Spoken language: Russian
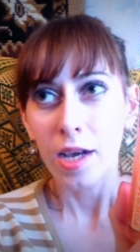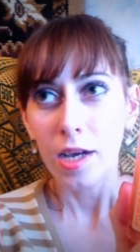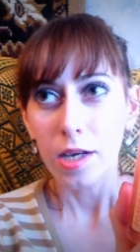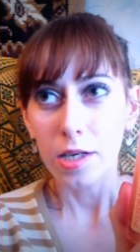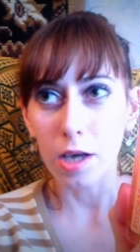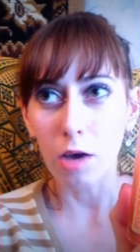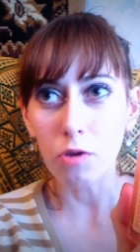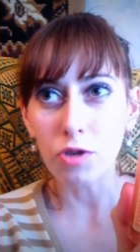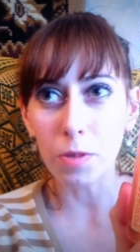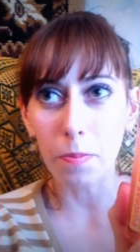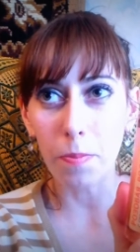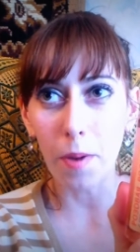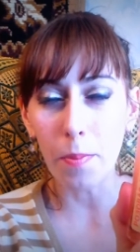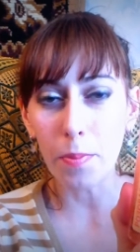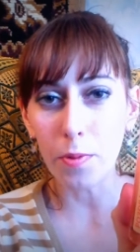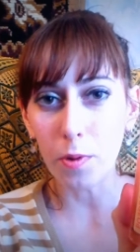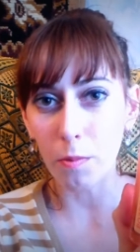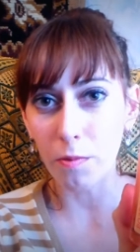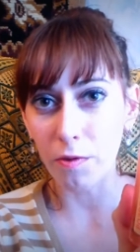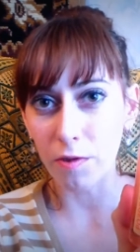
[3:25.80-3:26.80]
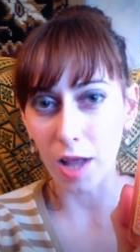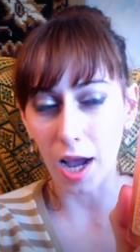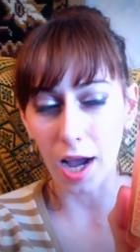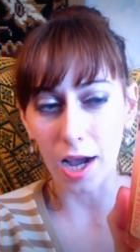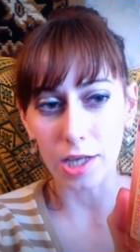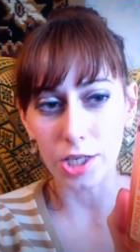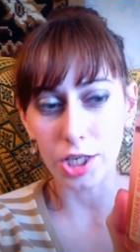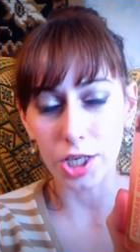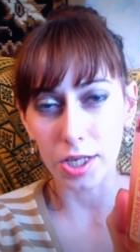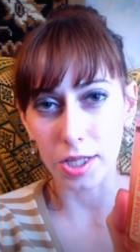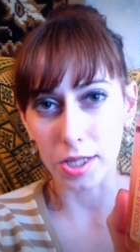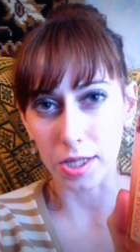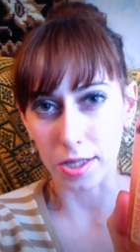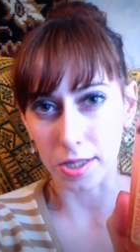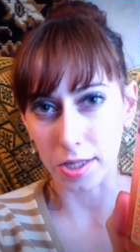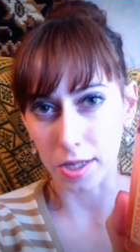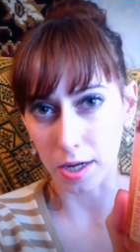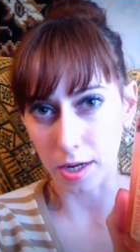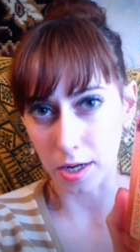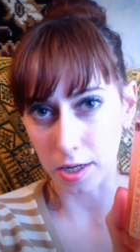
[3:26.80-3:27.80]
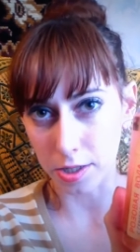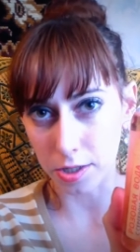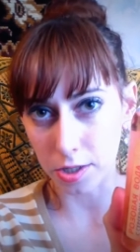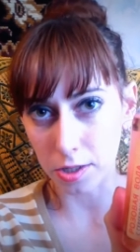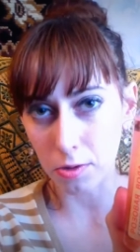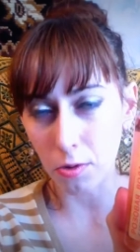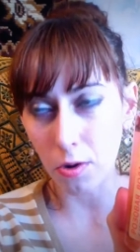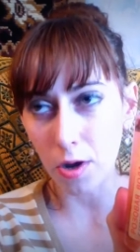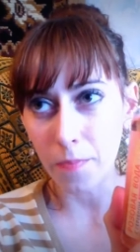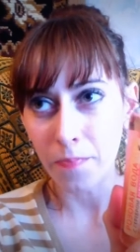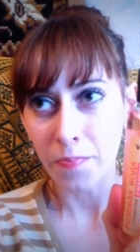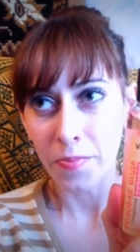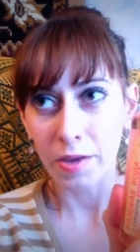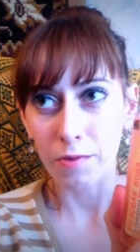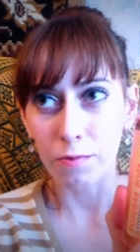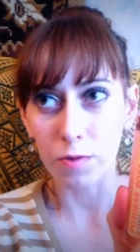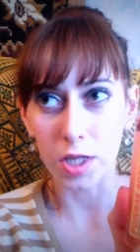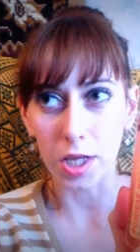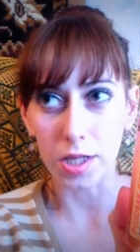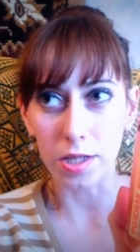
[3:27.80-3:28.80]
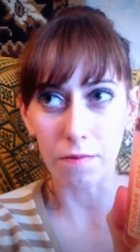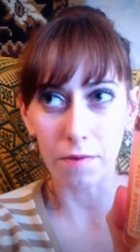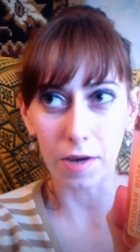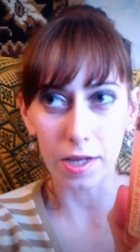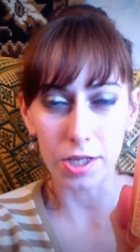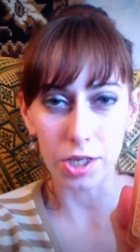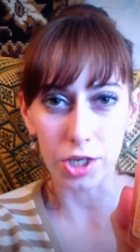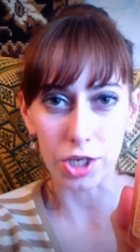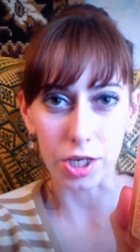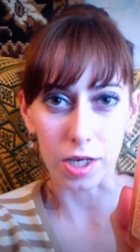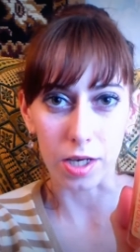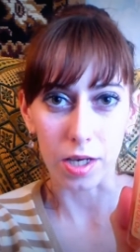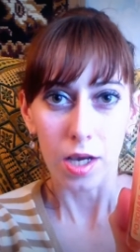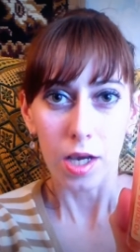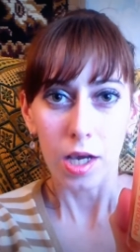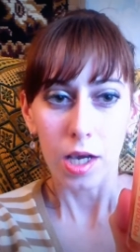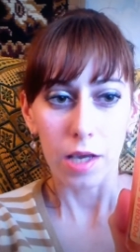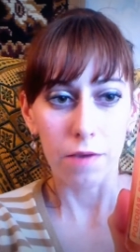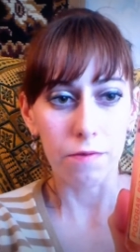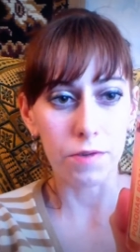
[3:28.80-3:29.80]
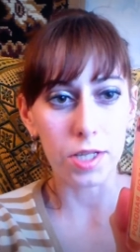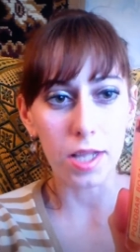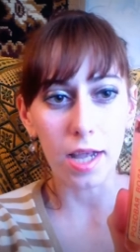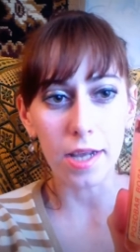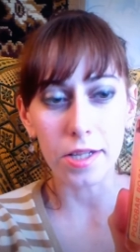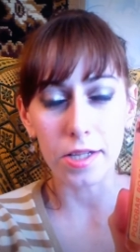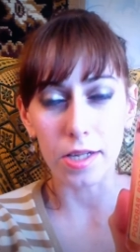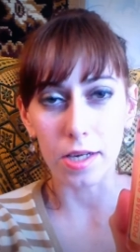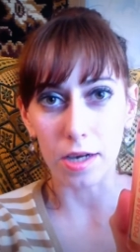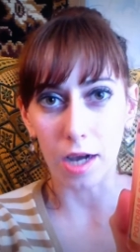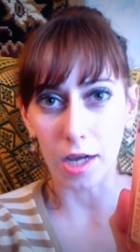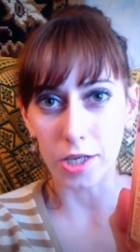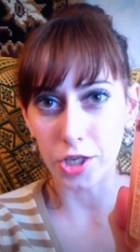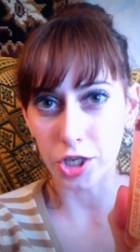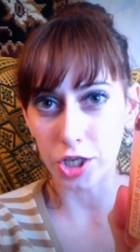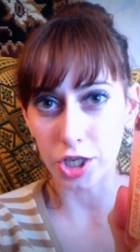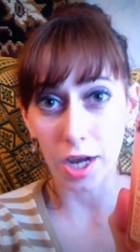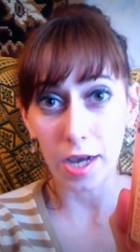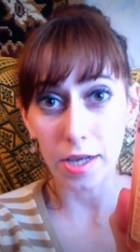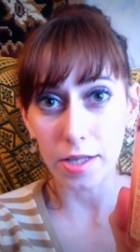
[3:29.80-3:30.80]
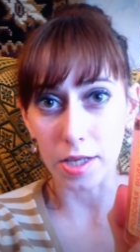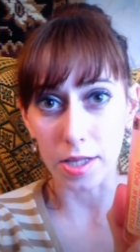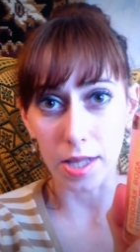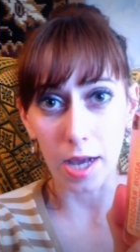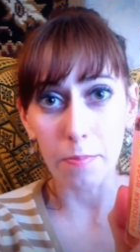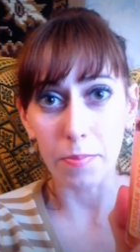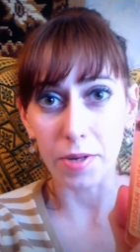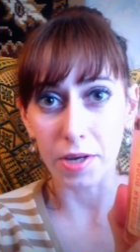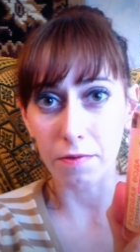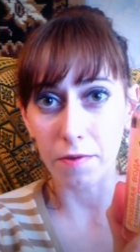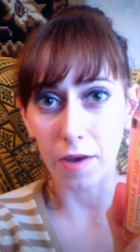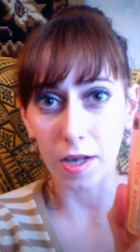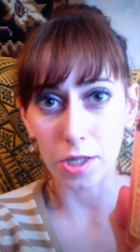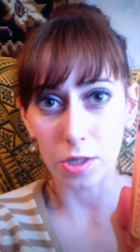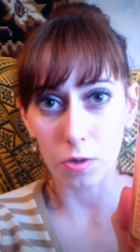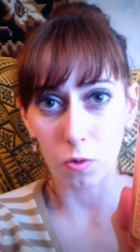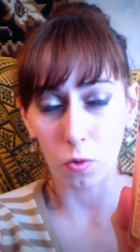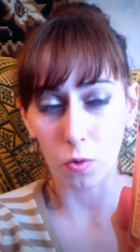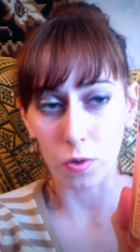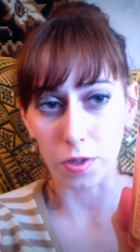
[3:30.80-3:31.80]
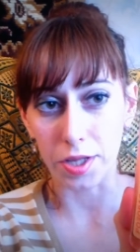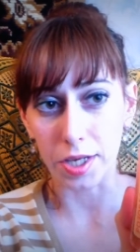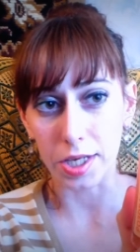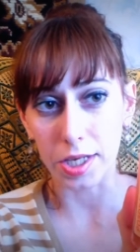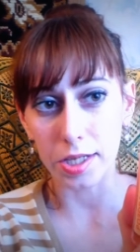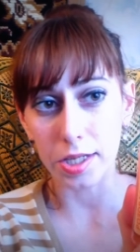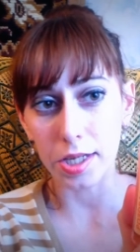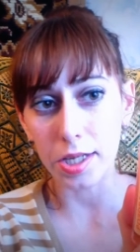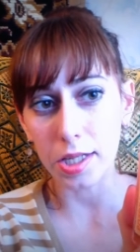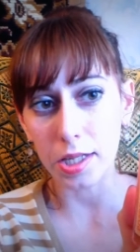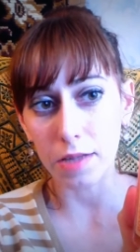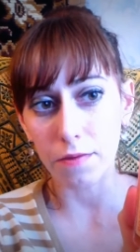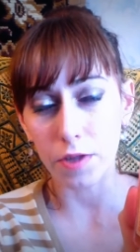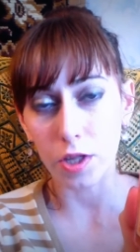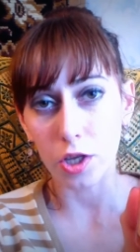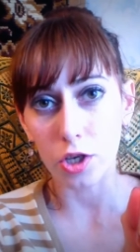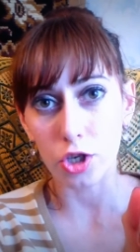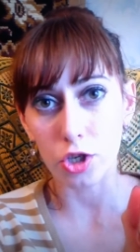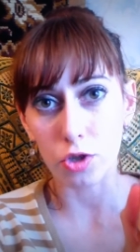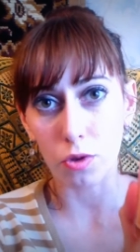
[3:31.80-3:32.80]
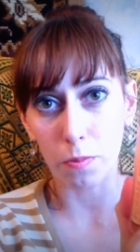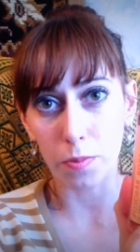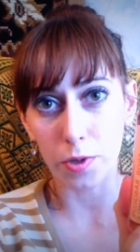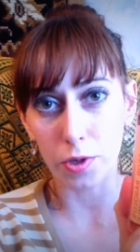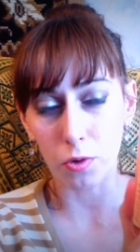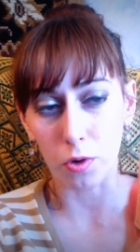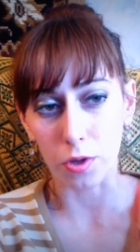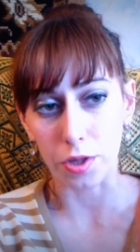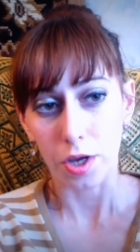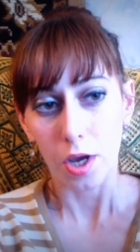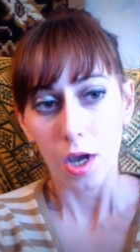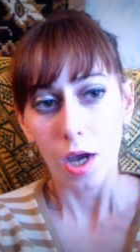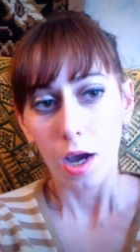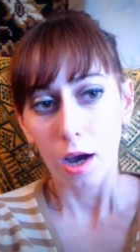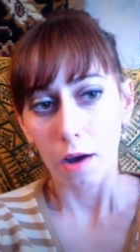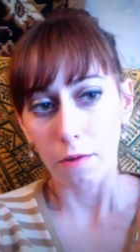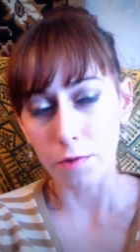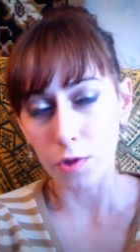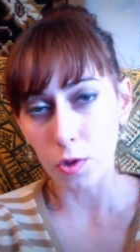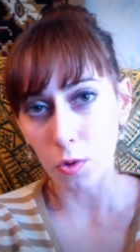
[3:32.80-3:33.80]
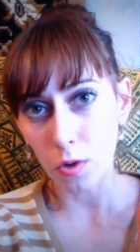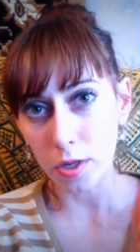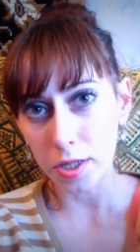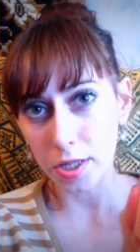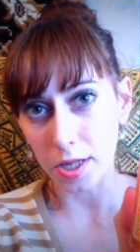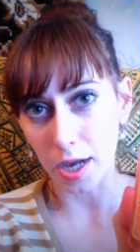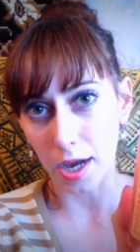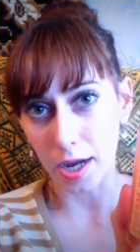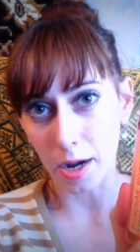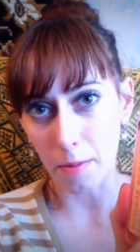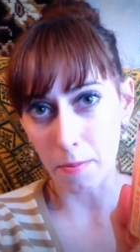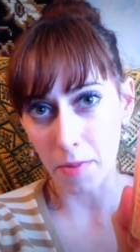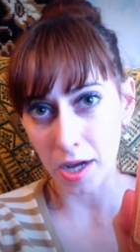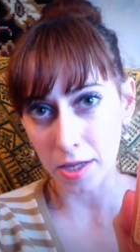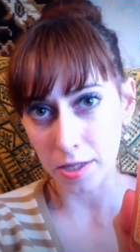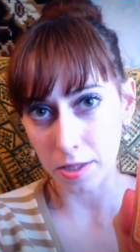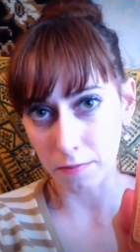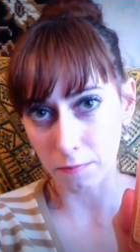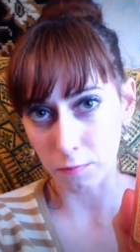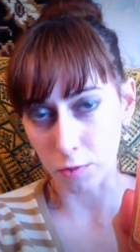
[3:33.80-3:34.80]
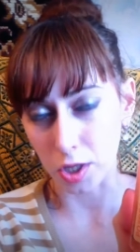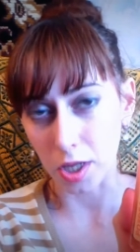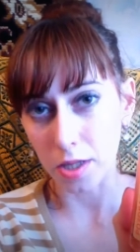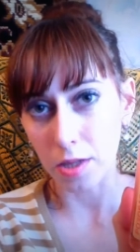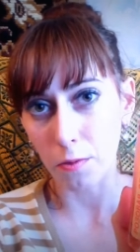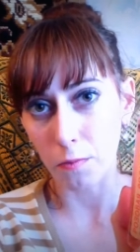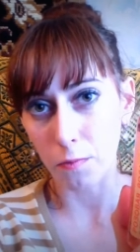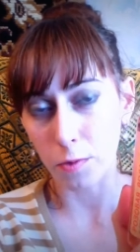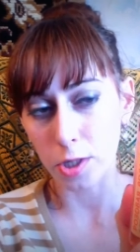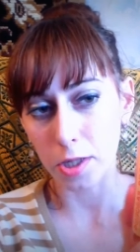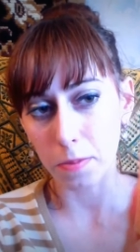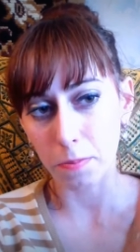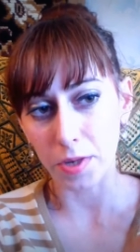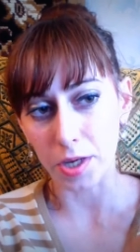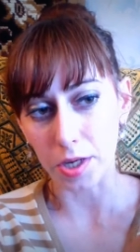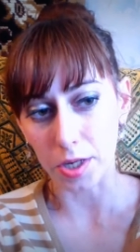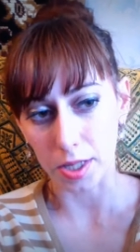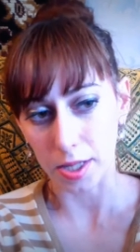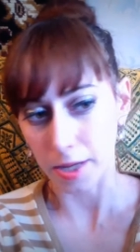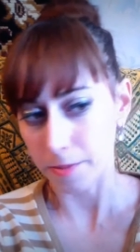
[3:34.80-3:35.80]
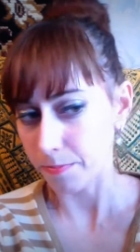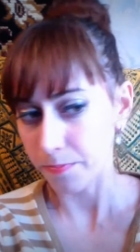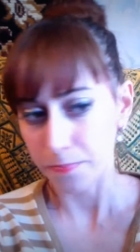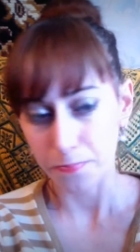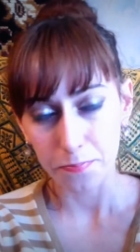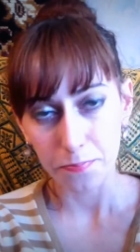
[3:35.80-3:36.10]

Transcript: Я уже попробовала очистить а, лицо вот этой водичкой. И вы знаете, очищает она превосходно. Единственное, что бьет в нос аромат вот этого вот спирта.